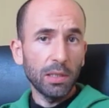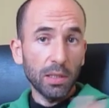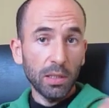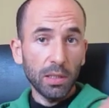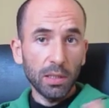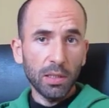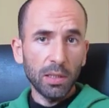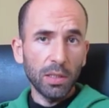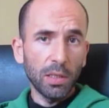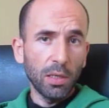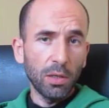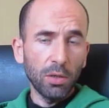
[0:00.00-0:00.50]
que
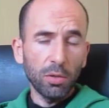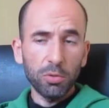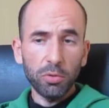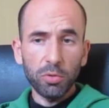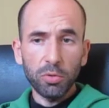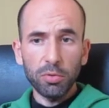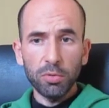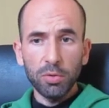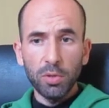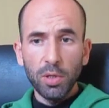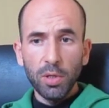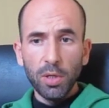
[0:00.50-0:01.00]
en el
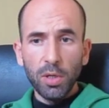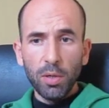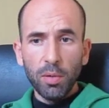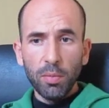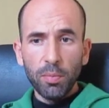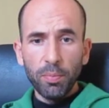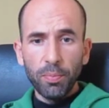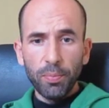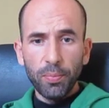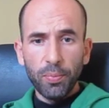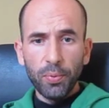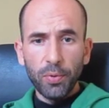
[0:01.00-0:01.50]
otro,
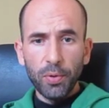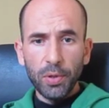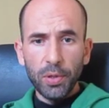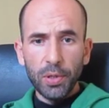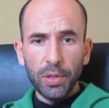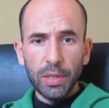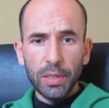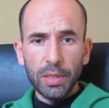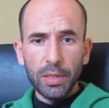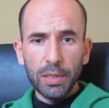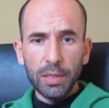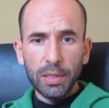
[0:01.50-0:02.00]

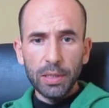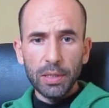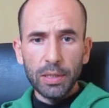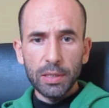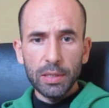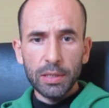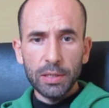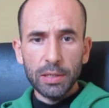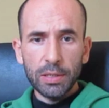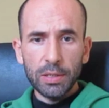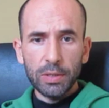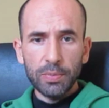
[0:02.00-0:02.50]

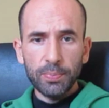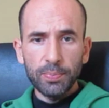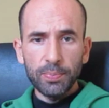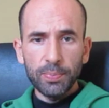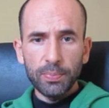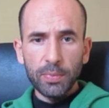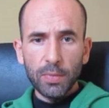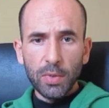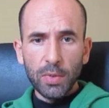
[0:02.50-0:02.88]
pues